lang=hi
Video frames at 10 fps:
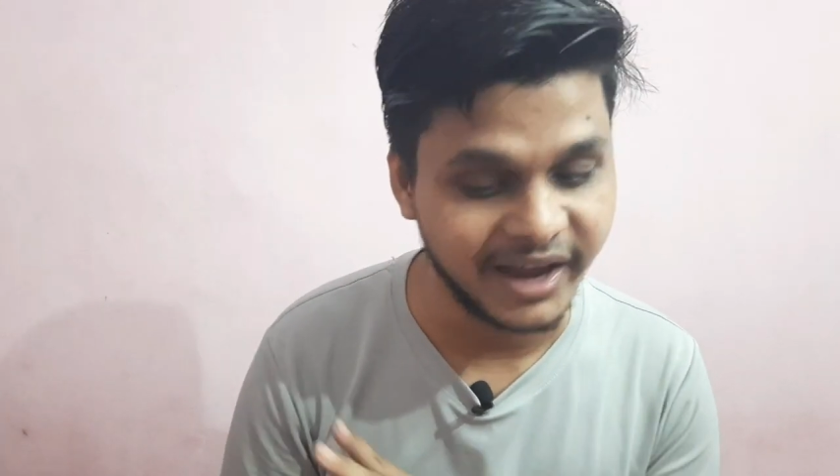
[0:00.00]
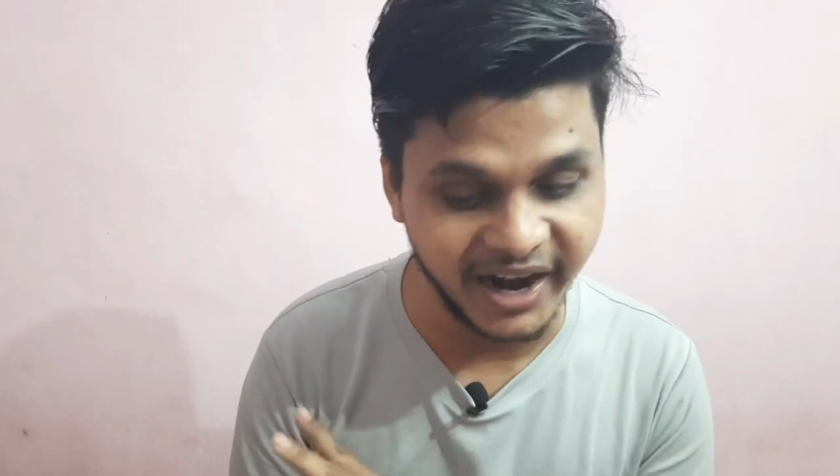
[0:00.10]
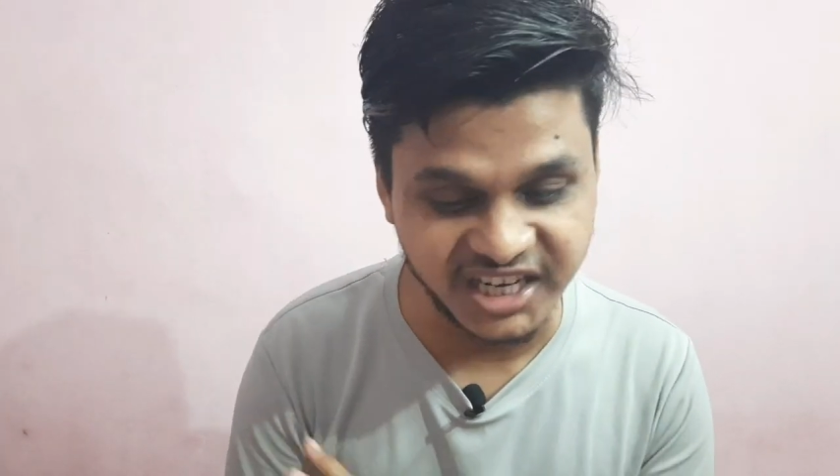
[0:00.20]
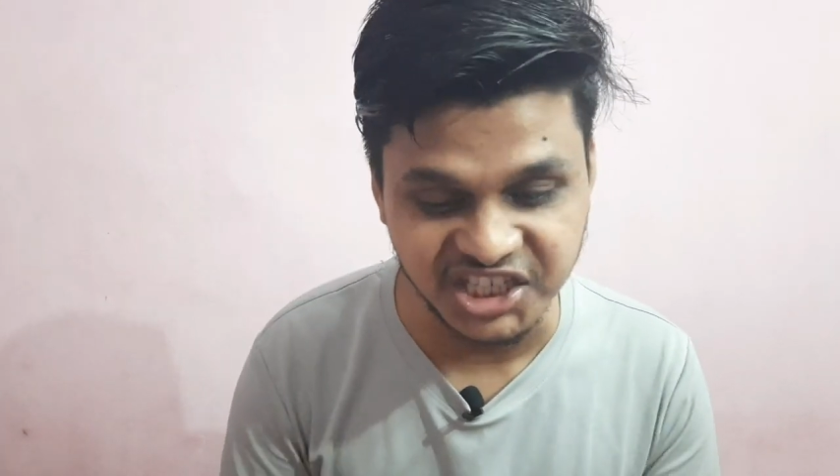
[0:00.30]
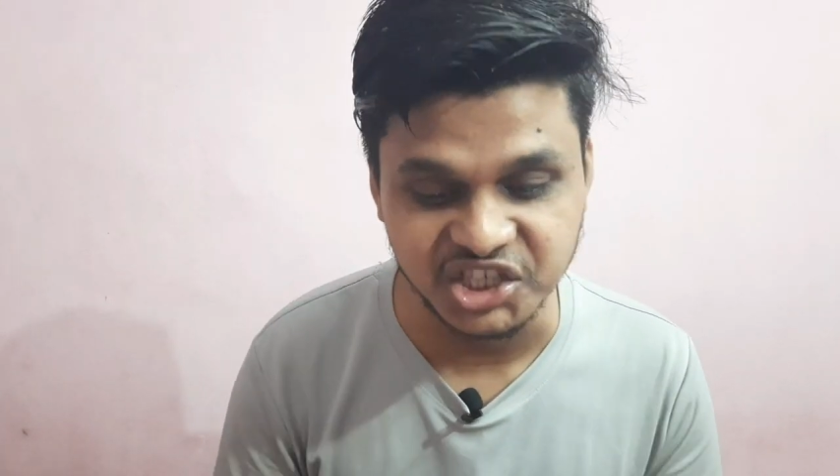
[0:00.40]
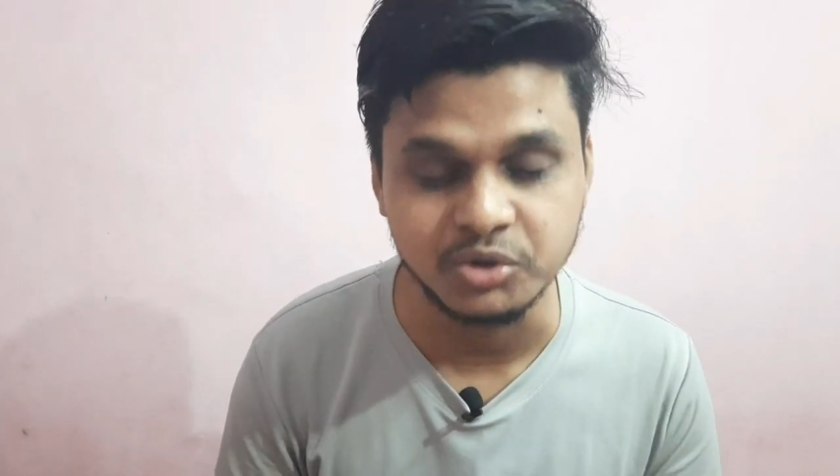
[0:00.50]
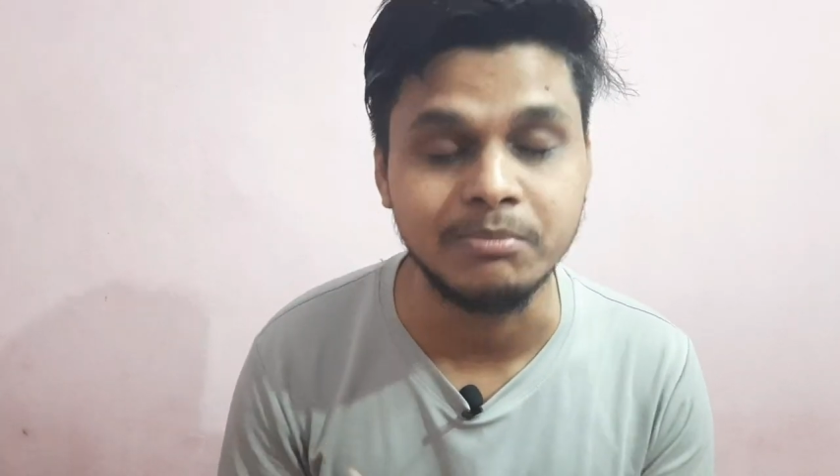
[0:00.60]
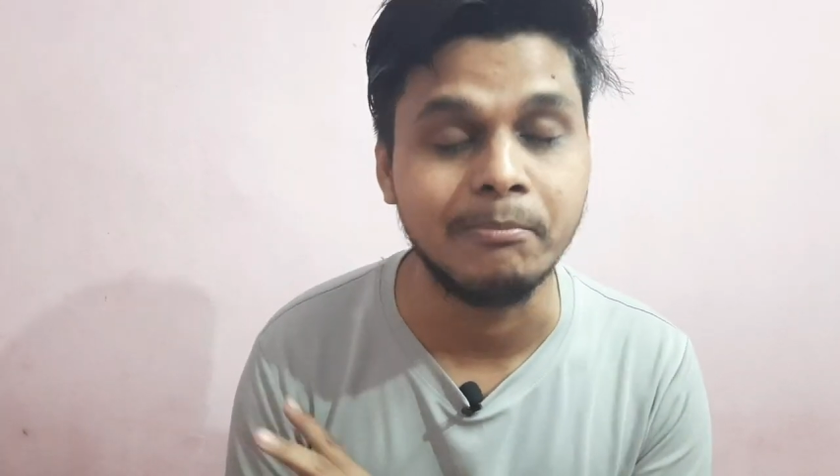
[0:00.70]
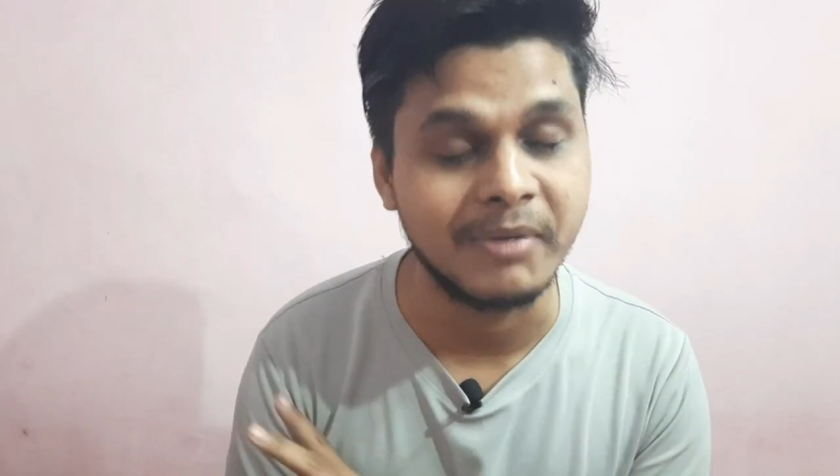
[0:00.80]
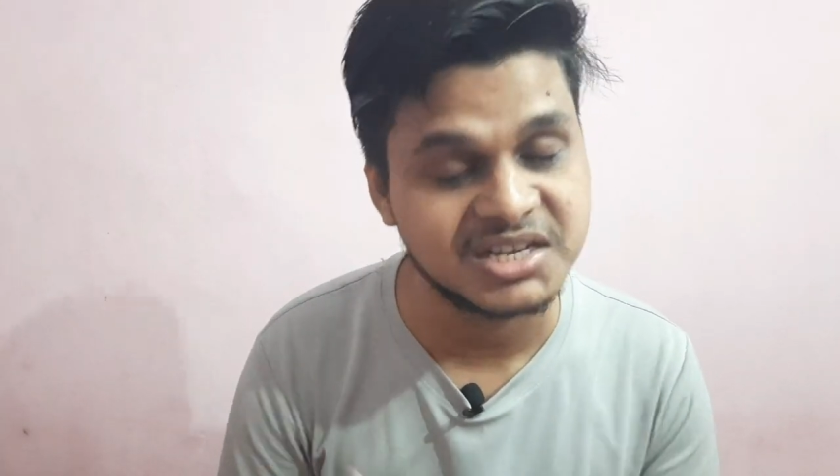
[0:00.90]
एटीट्यूड
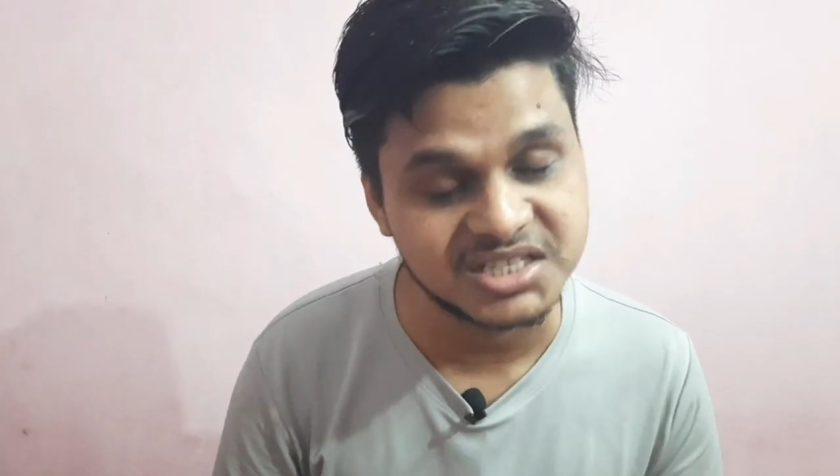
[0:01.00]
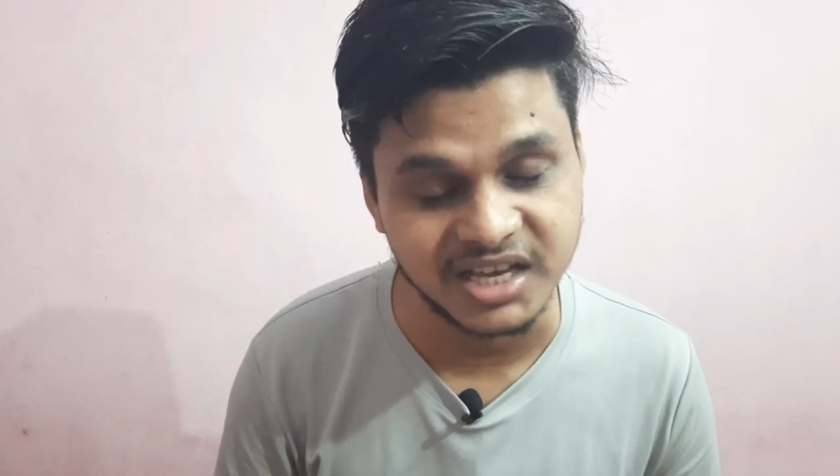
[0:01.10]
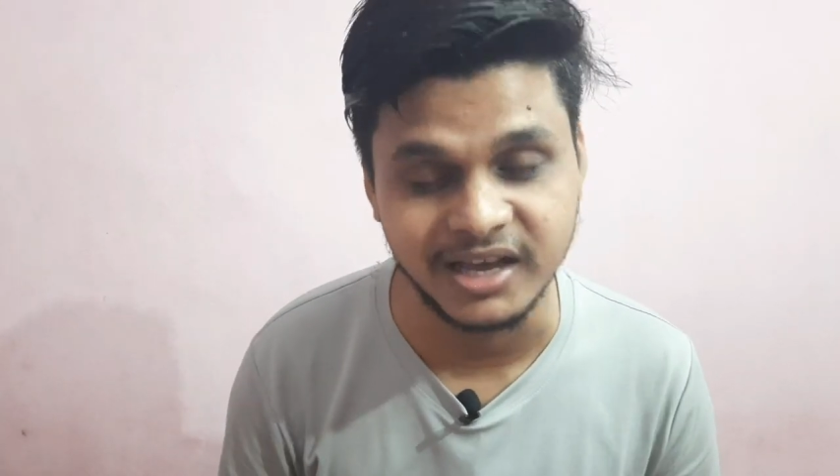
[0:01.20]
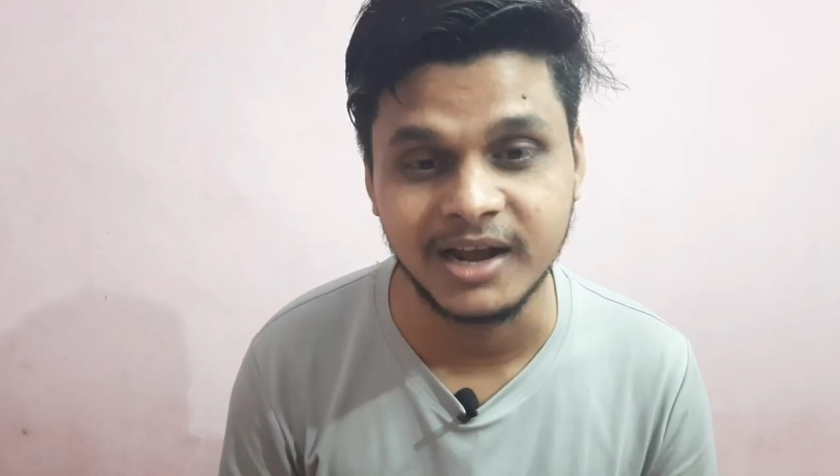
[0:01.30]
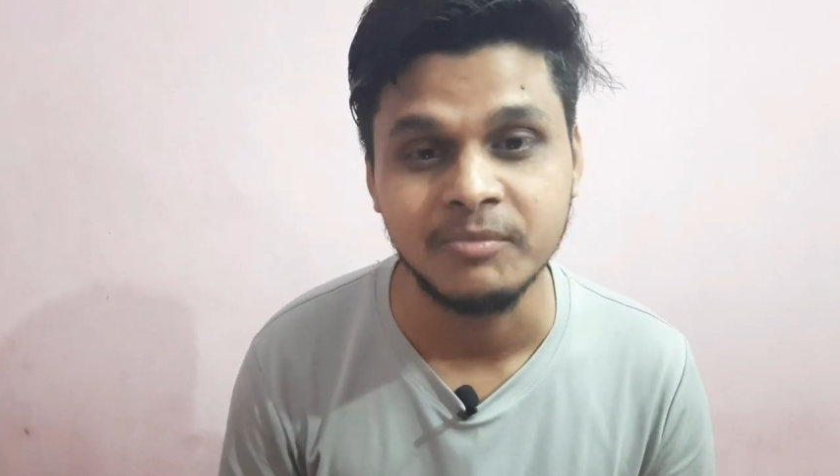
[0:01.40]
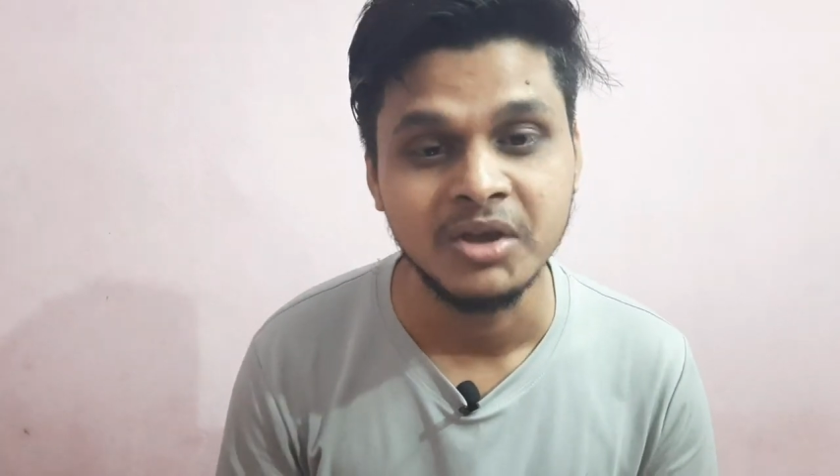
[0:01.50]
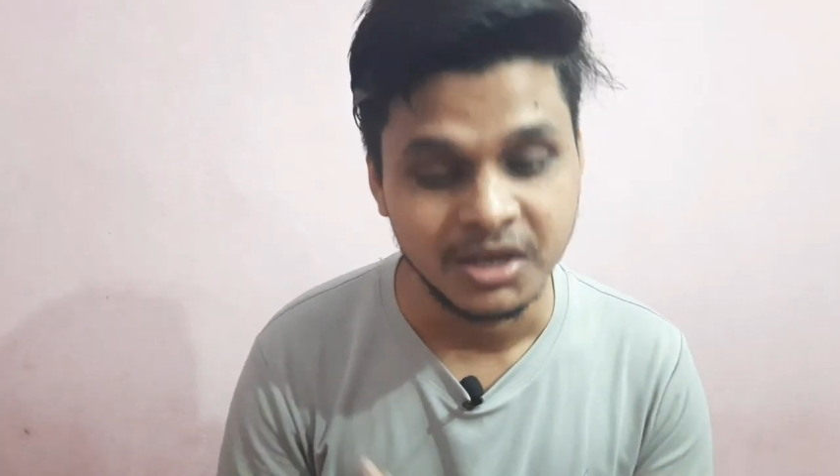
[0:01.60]
मस्त है यार